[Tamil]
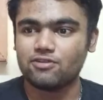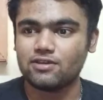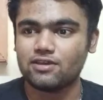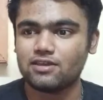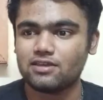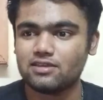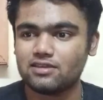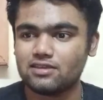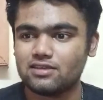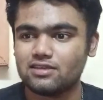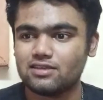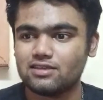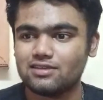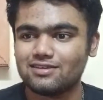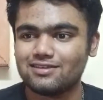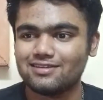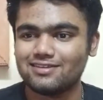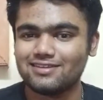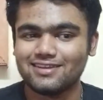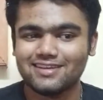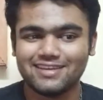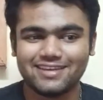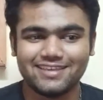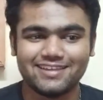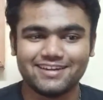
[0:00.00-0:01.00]
ஃபைவ்
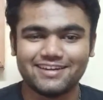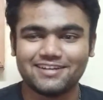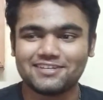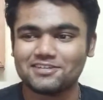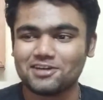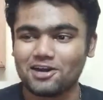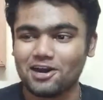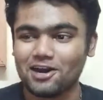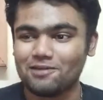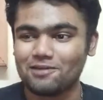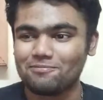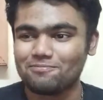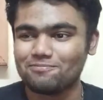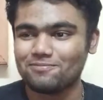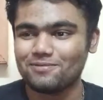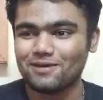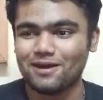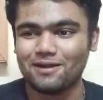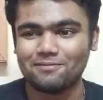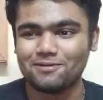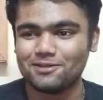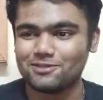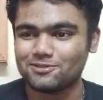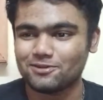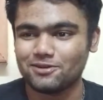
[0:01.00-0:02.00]
இதில் டாப்
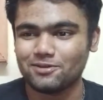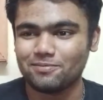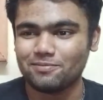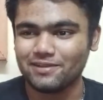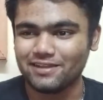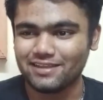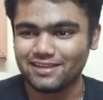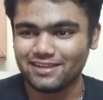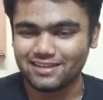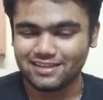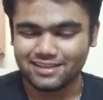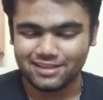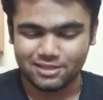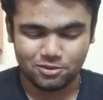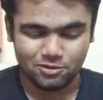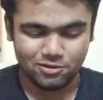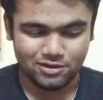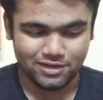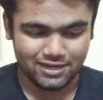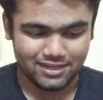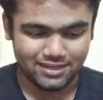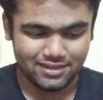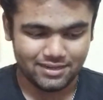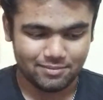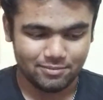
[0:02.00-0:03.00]
அப்படின்னு சொல்லிட்டு பிரிக்கிறதுக்கு எதுவும்
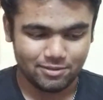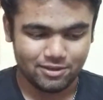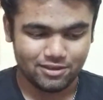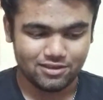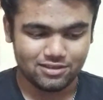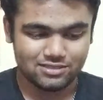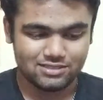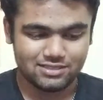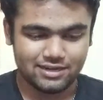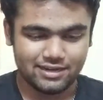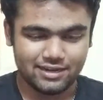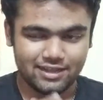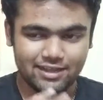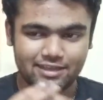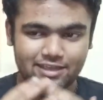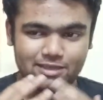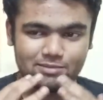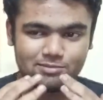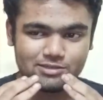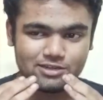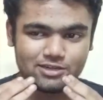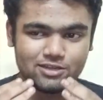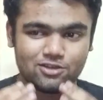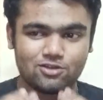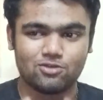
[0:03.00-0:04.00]
இல்லை பிகாஸ் எல்லா
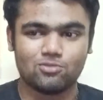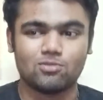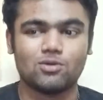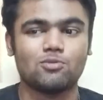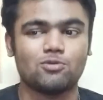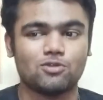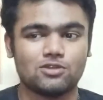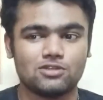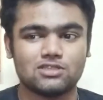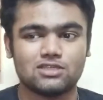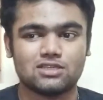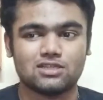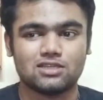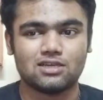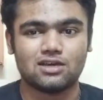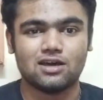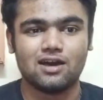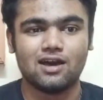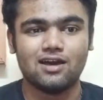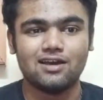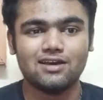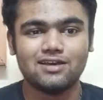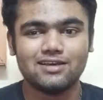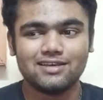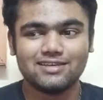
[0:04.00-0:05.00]
கேம்ஸும் எனக்கு ரொம்ப பிடிச்சது
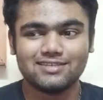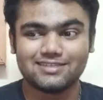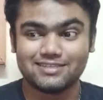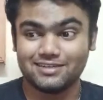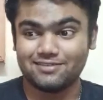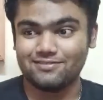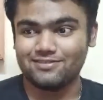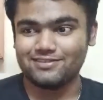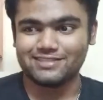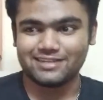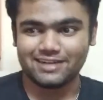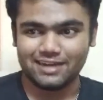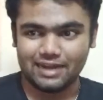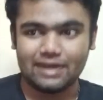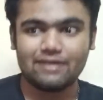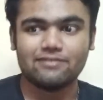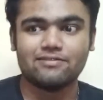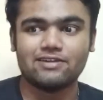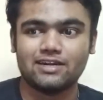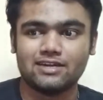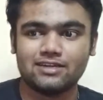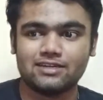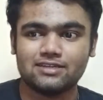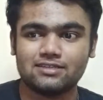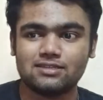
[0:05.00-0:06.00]
தான் சின்ன வயசில் நான்
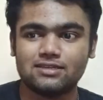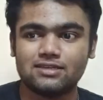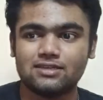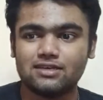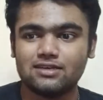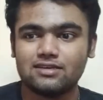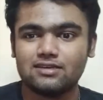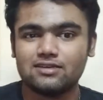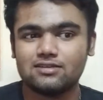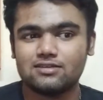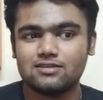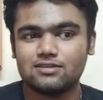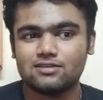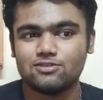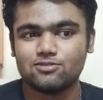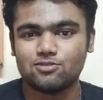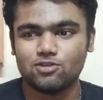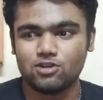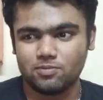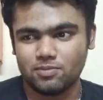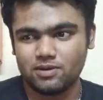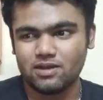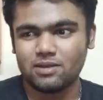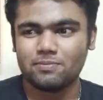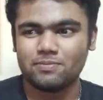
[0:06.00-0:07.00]
விளாண்டது
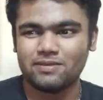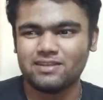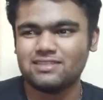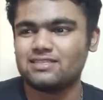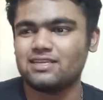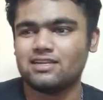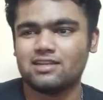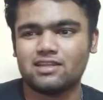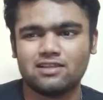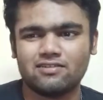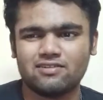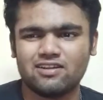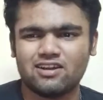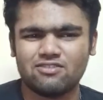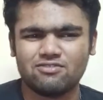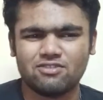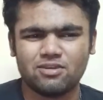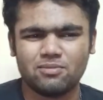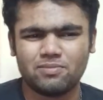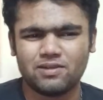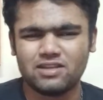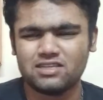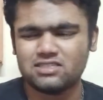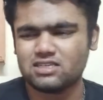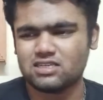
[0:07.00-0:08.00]
குறிப்பாக நான் பிசியில் தான்
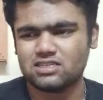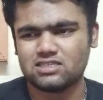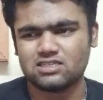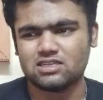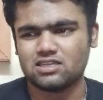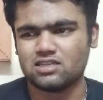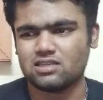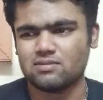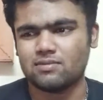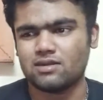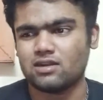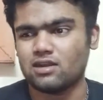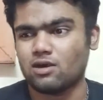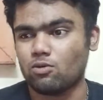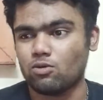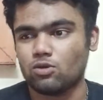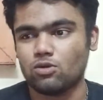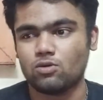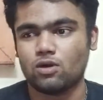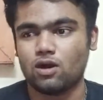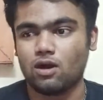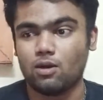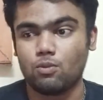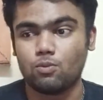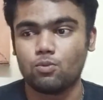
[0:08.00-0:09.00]
விளாடுவேன் ப்ளே ஸ்டேஷன் அந்த மாதிரி
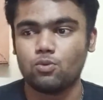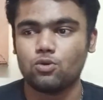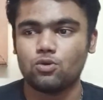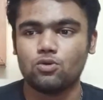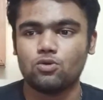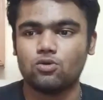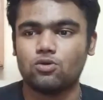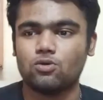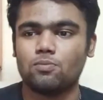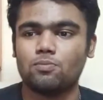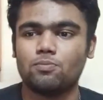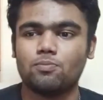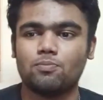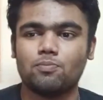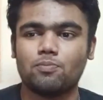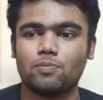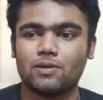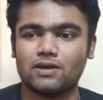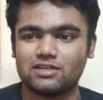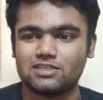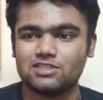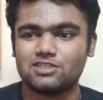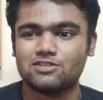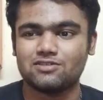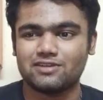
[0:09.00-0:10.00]
அவ்வளோ அவ்வளோ
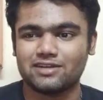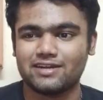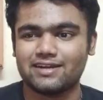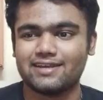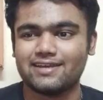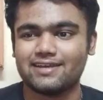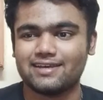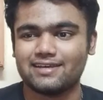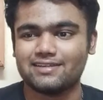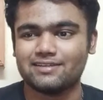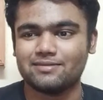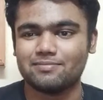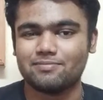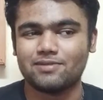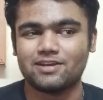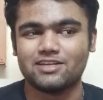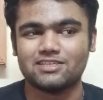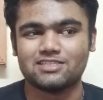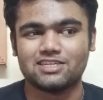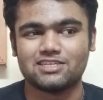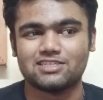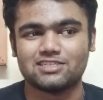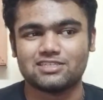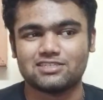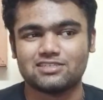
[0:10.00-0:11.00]
பரிச்சயம் கிடையாது ப்ளே
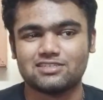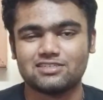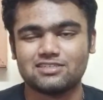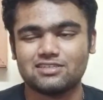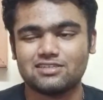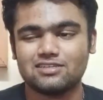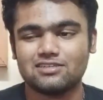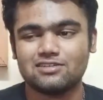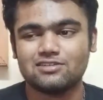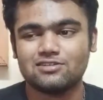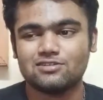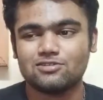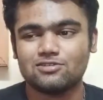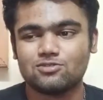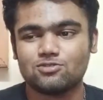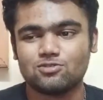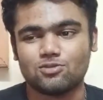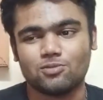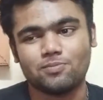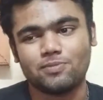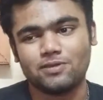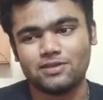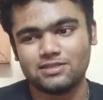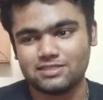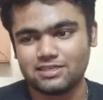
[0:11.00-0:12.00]
ஸ்டேஷன் ஸோ
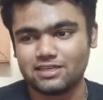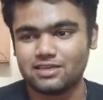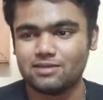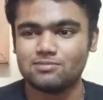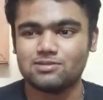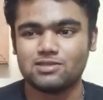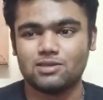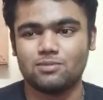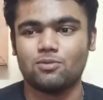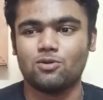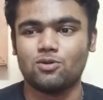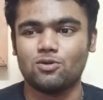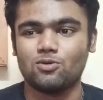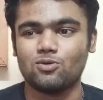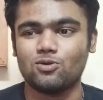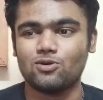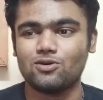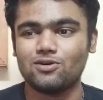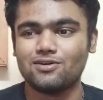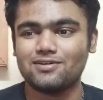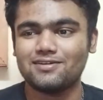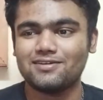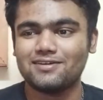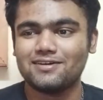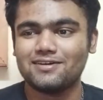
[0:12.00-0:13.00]
பிசி கேம்ஸே போடுவோம்